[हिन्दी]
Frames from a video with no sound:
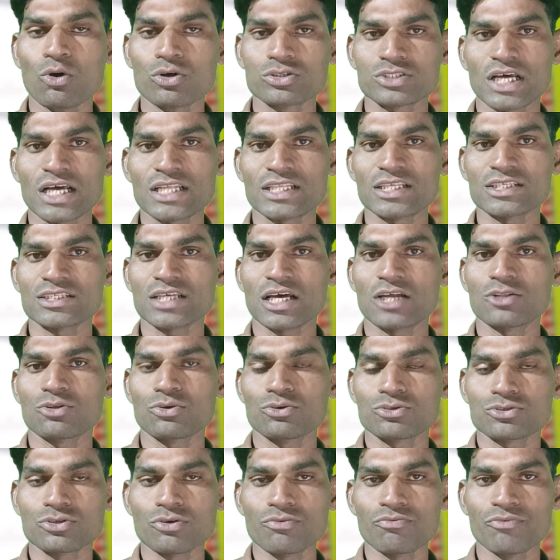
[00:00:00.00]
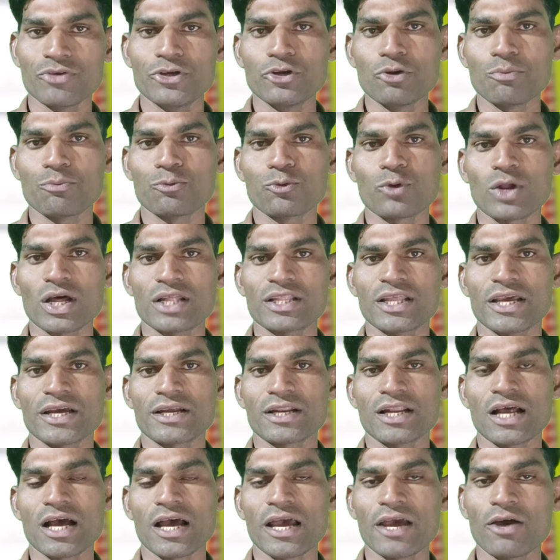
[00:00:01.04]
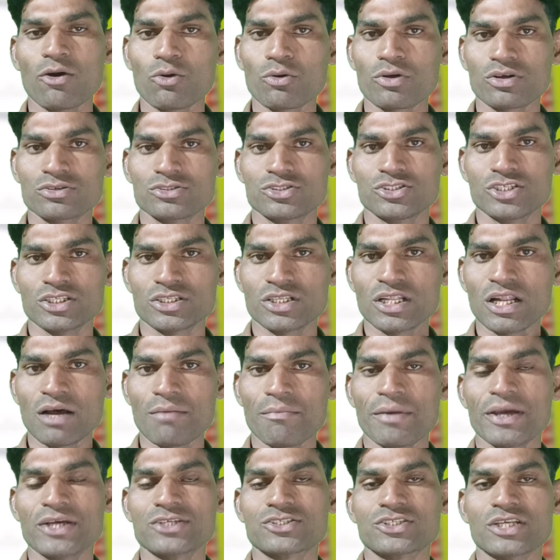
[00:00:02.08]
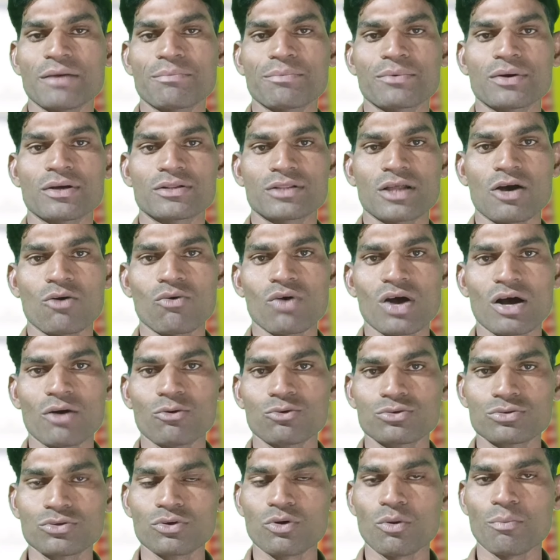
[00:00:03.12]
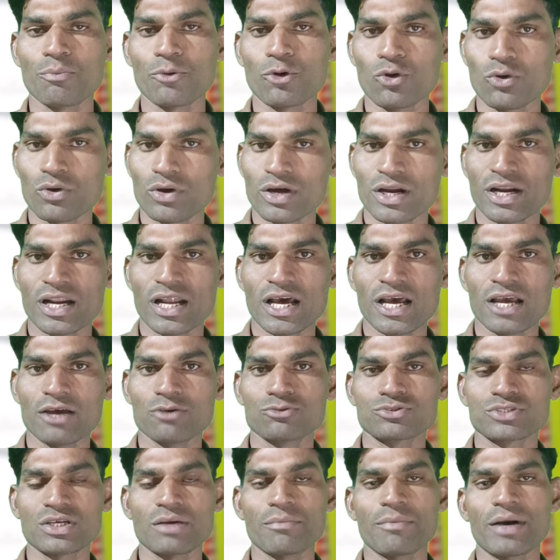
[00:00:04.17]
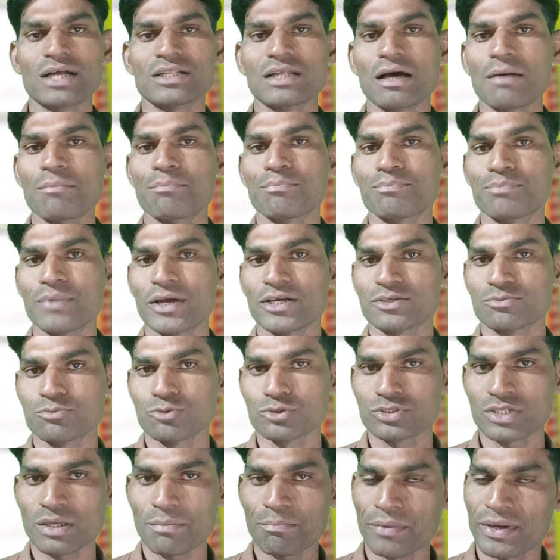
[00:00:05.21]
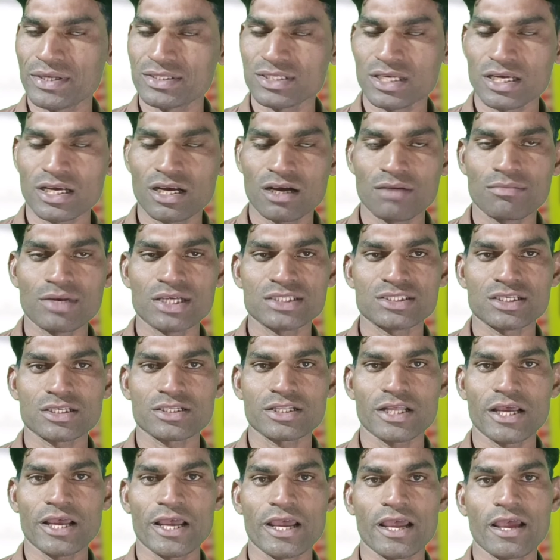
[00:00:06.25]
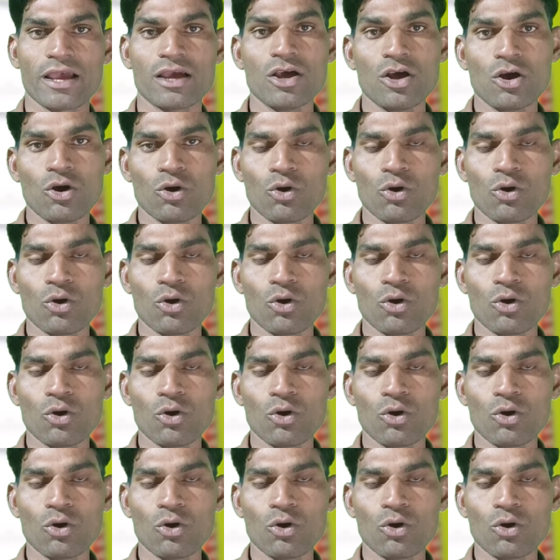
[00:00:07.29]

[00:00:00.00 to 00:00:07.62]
और साथ ही साथ दोस्तों वीडियो पूरा देखना है और जितना मैं स्टेप बताऊंगा उनको फॉलो करना है उसके बाद आप फेसबुक से पैसे कमा सकते हैं